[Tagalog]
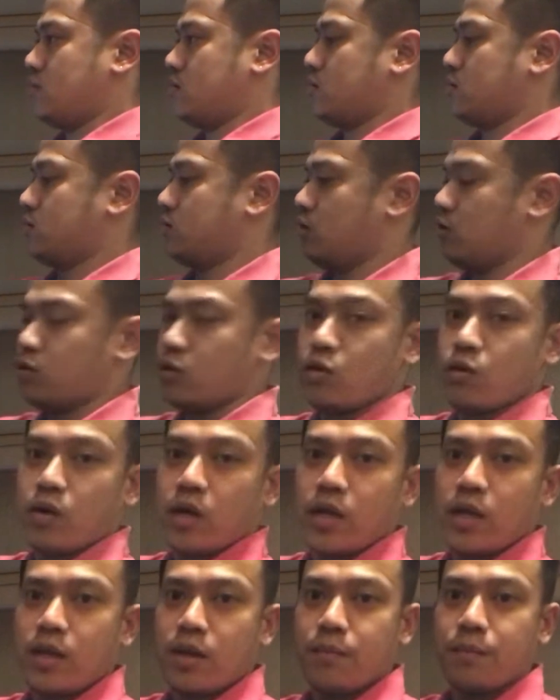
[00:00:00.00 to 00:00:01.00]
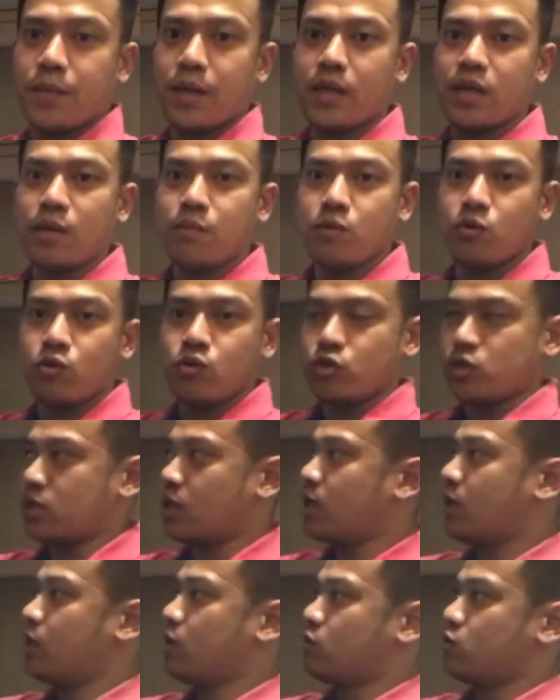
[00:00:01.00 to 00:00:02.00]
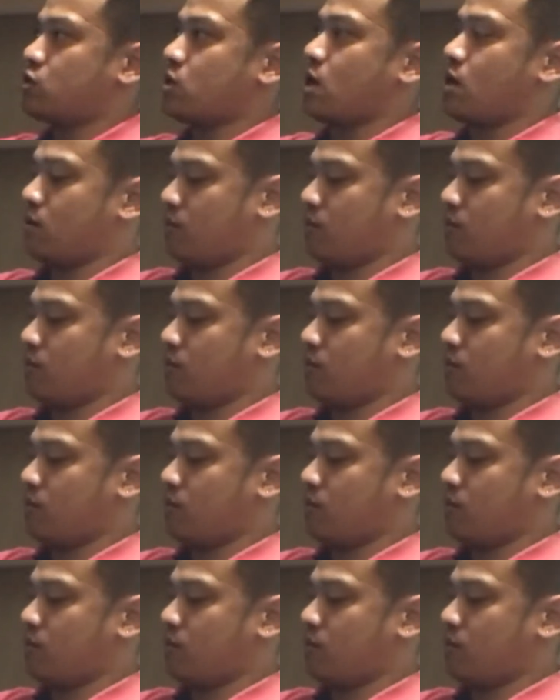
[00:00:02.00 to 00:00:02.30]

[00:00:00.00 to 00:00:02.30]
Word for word: So, ito yung kanyang, pag nabuo siya, ganito siya.